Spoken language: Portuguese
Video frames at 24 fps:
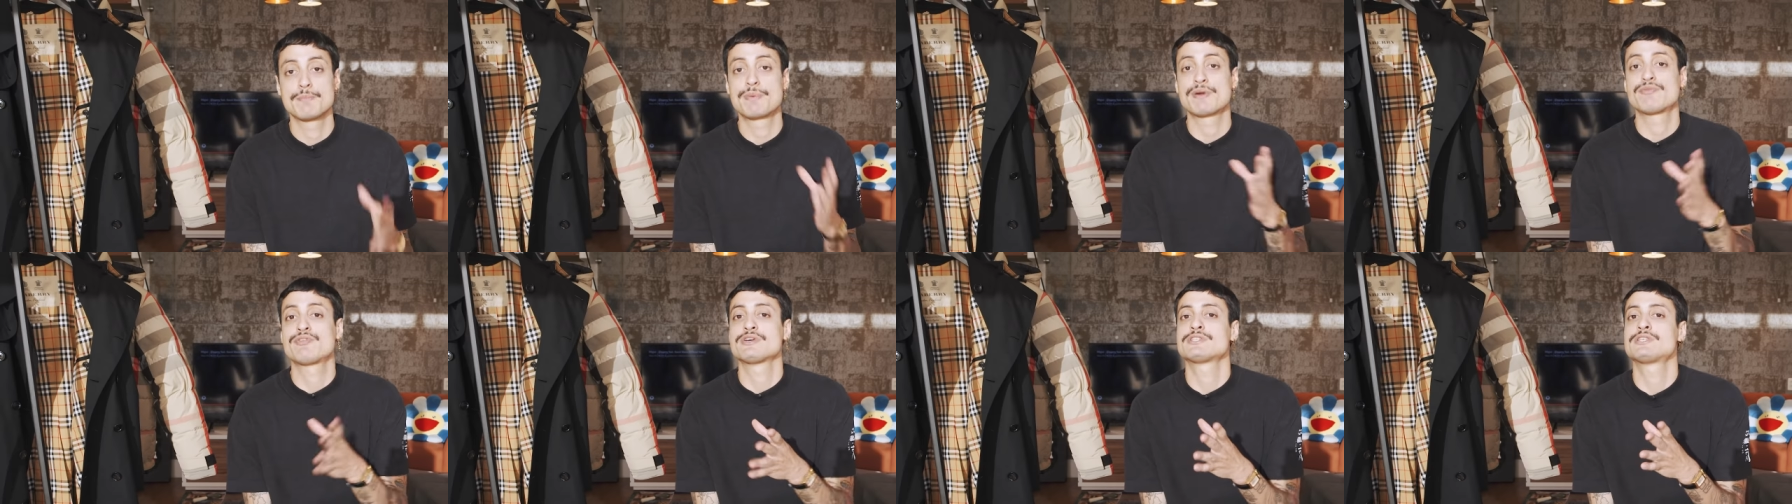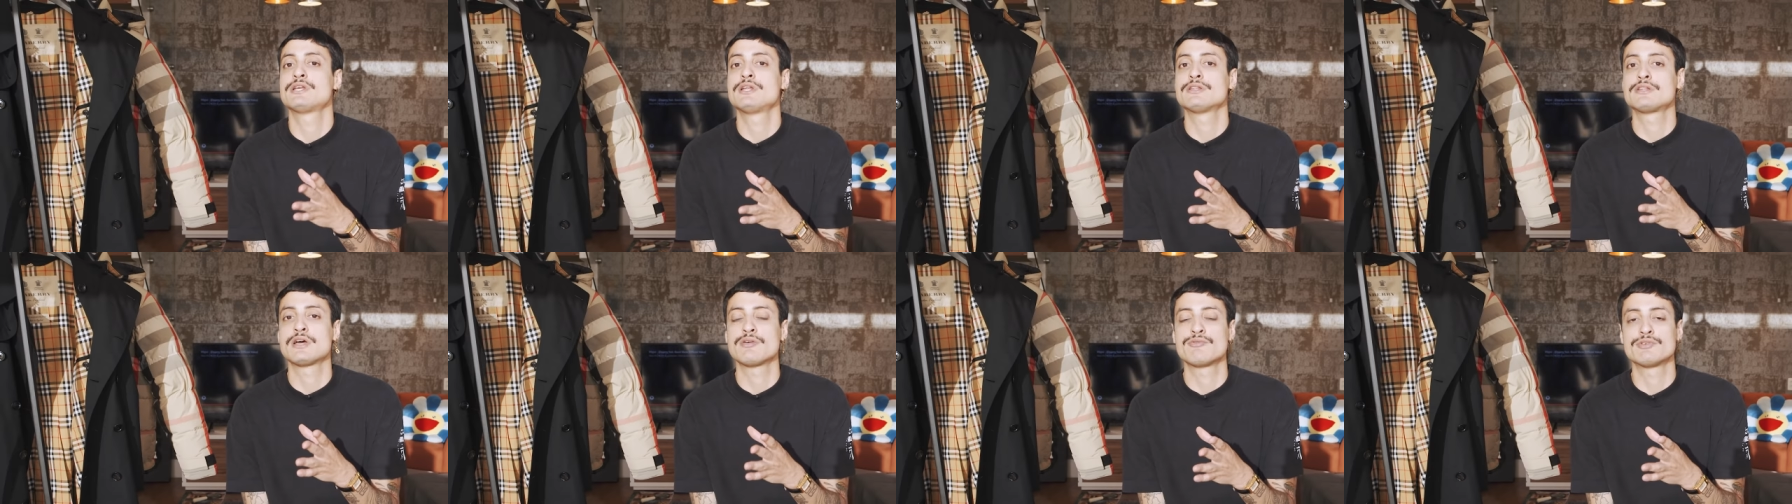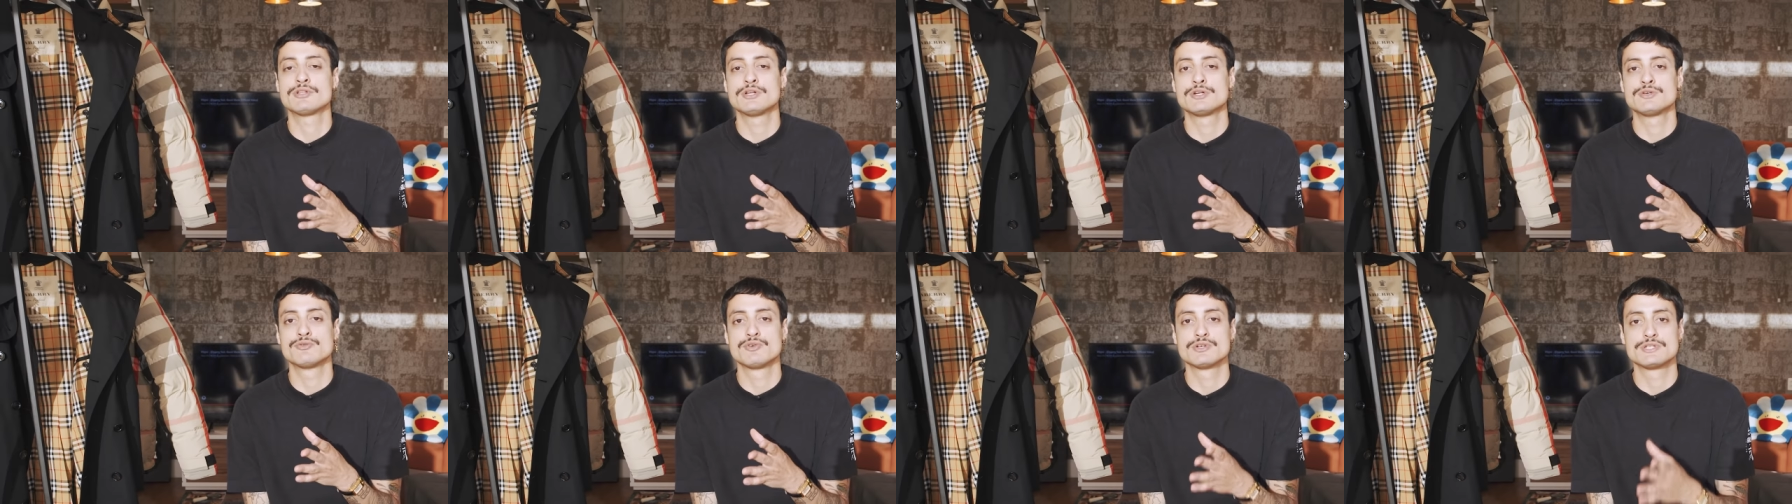E para facilitar a
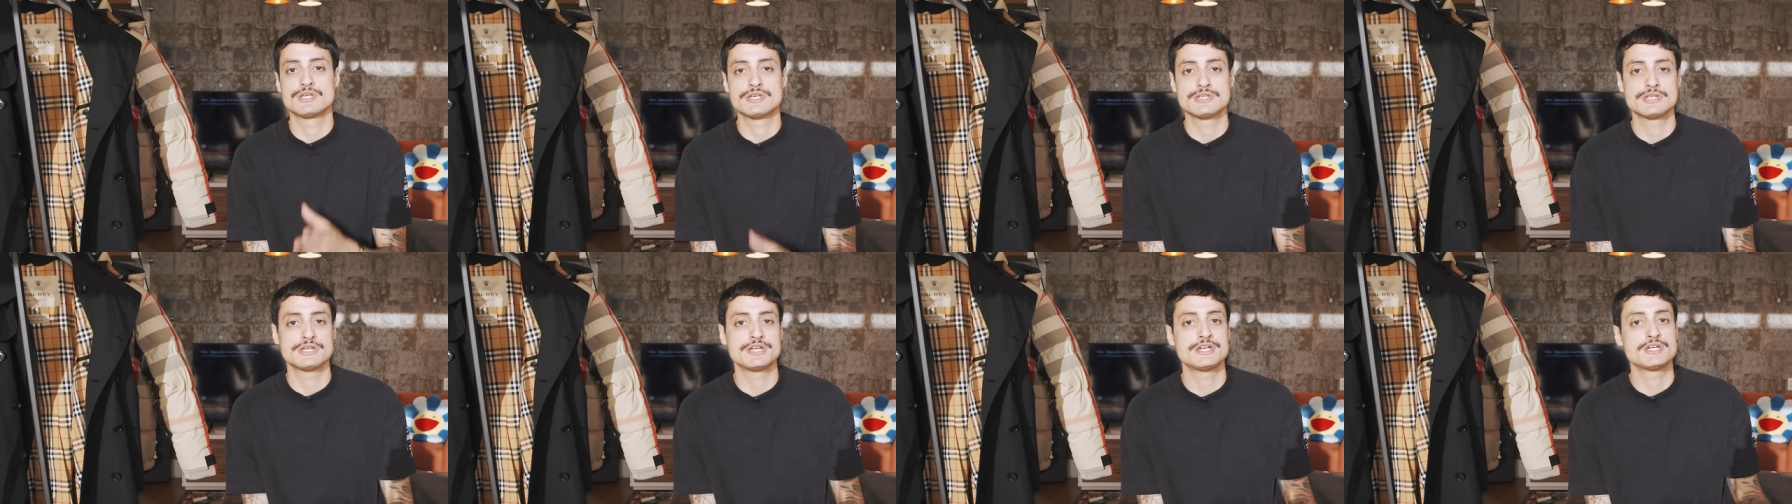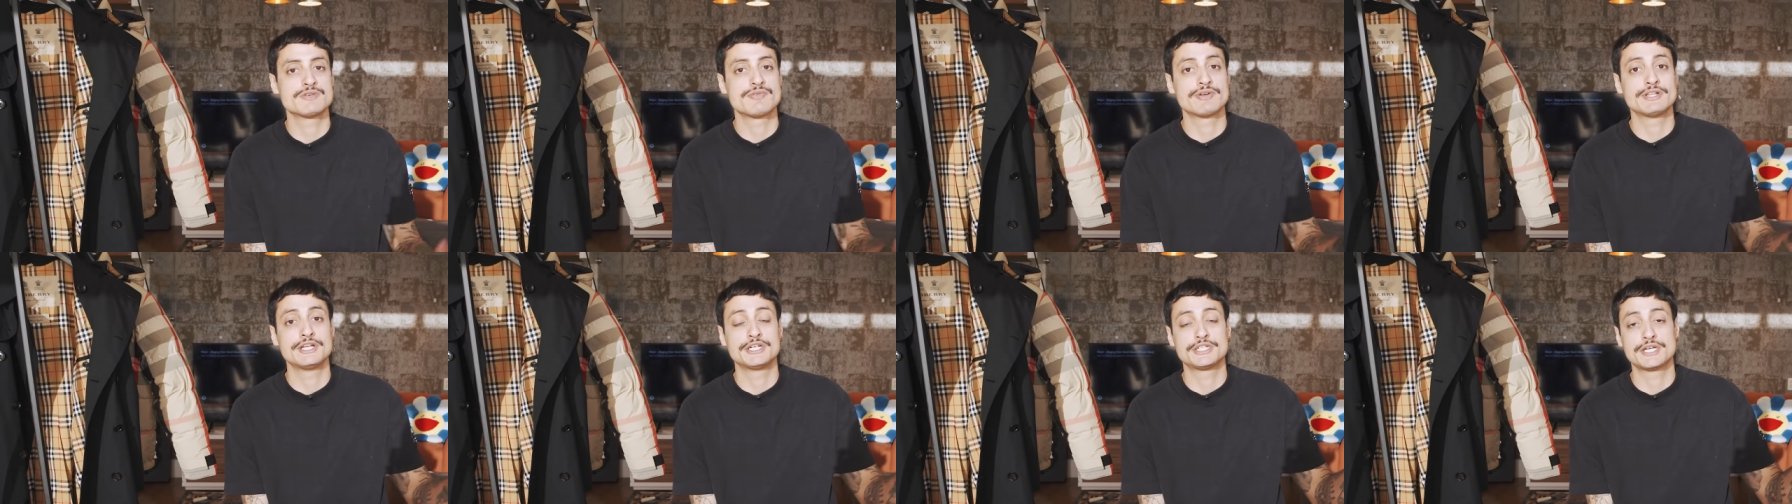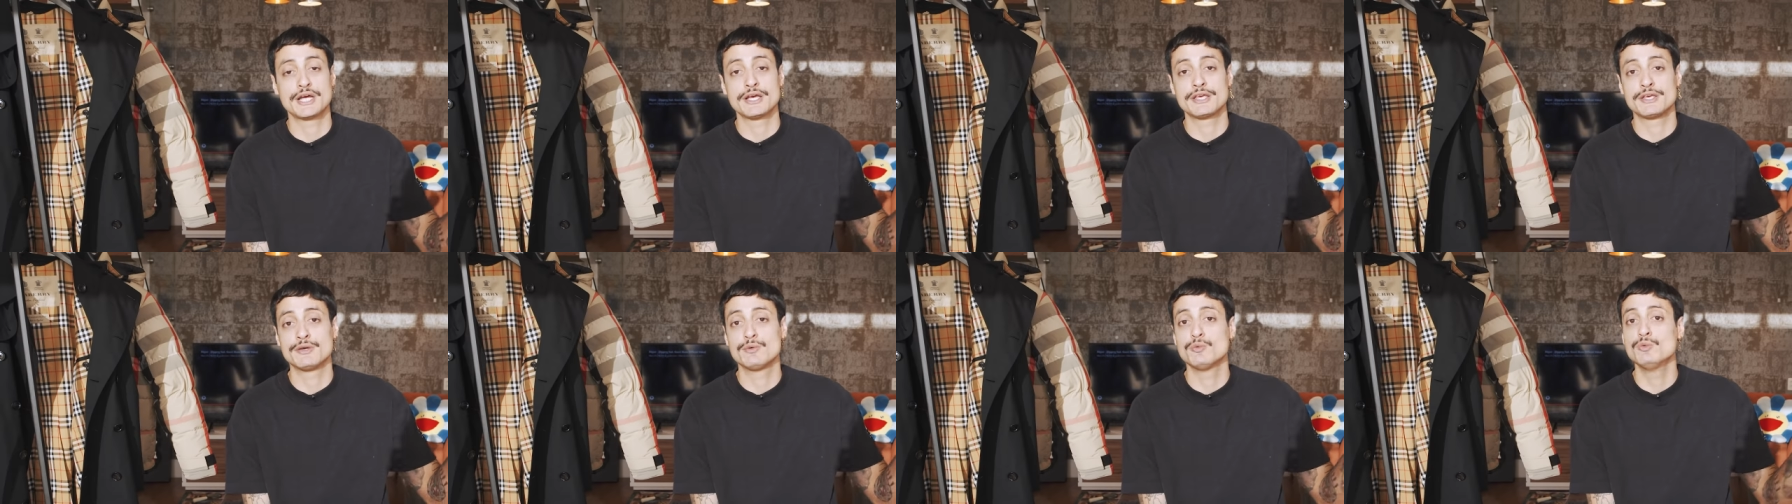vida de vocês, a gente vai
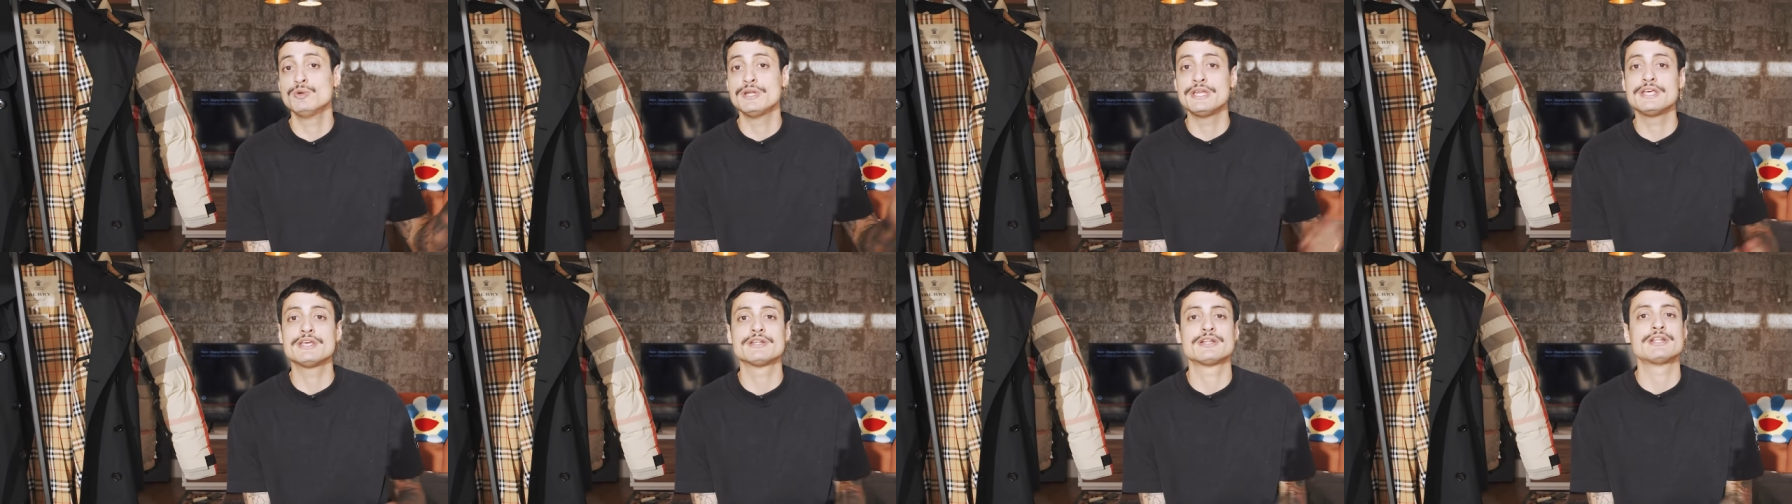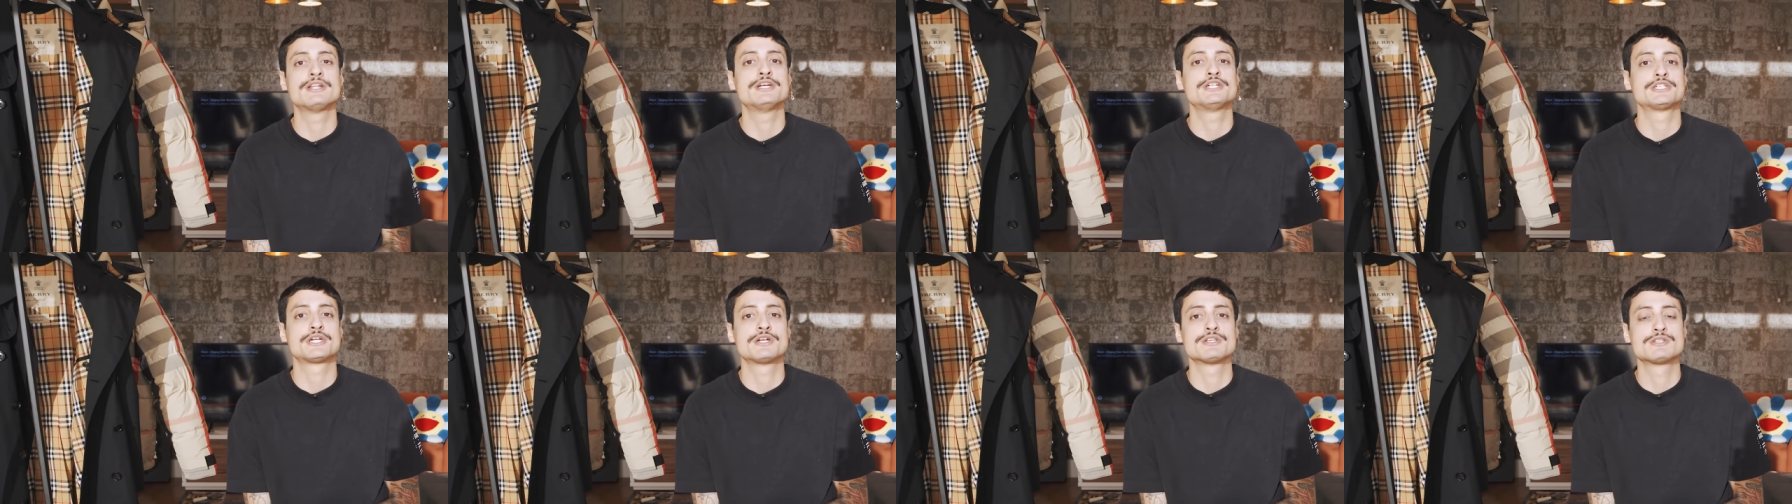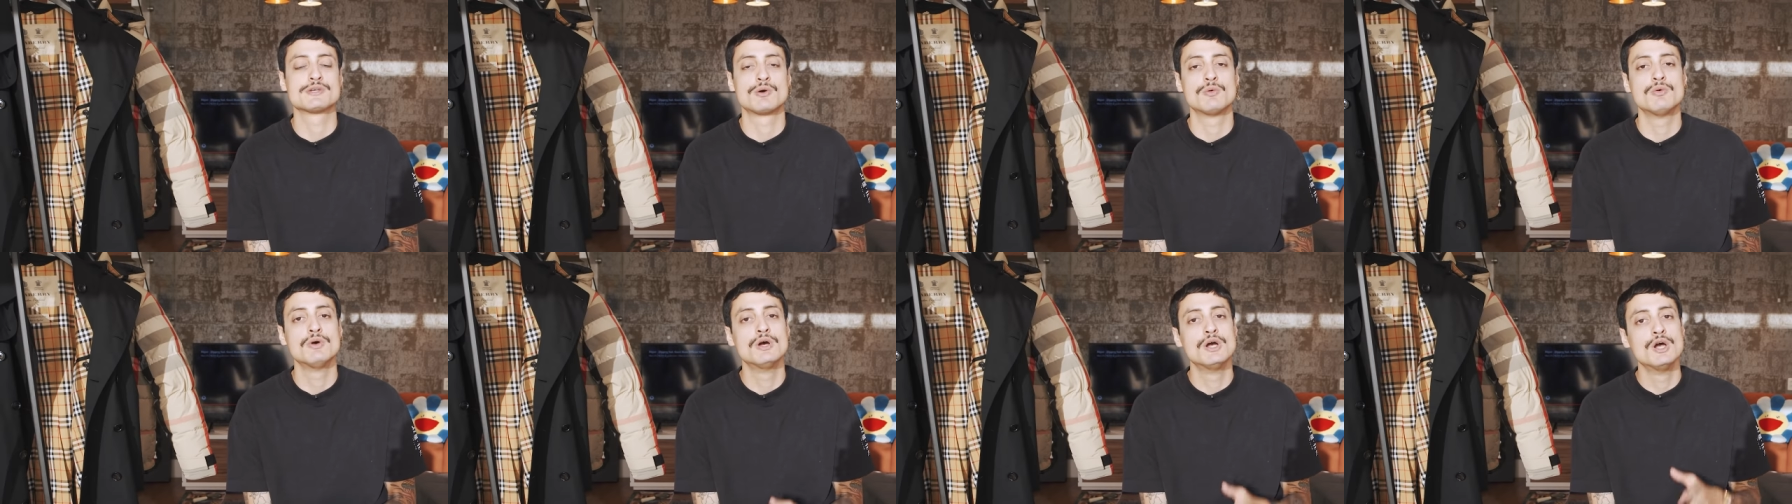deixar aqui um link na
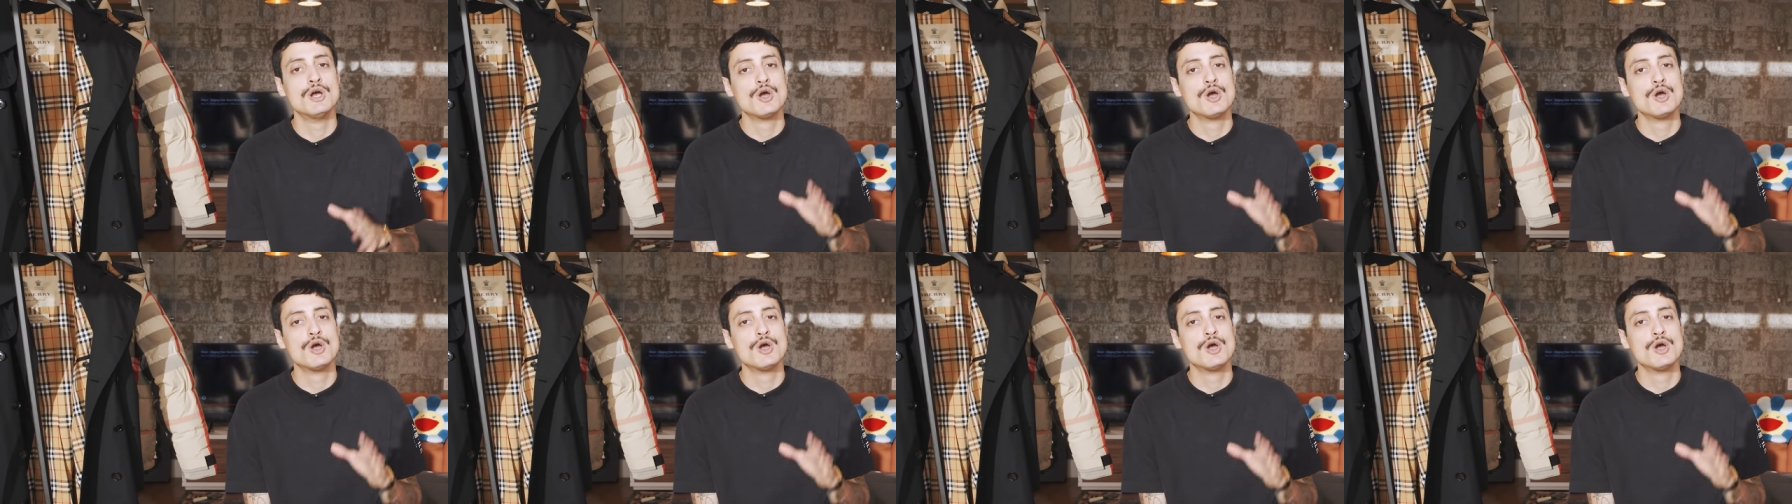descrição